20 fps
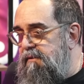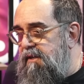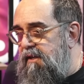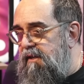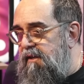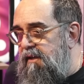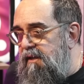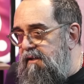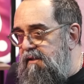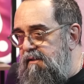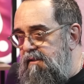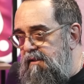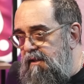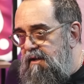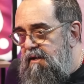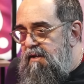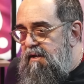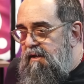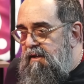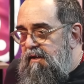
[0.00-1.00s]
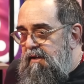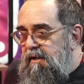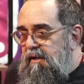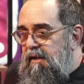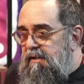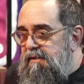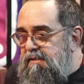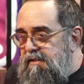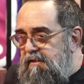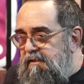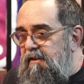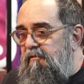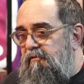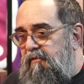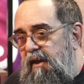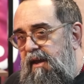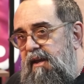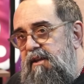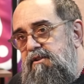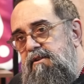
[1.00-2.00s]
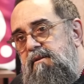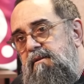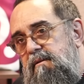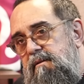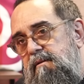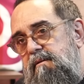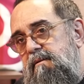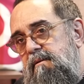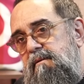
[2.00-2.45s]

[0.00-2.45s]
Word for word: que ele, ele se defende.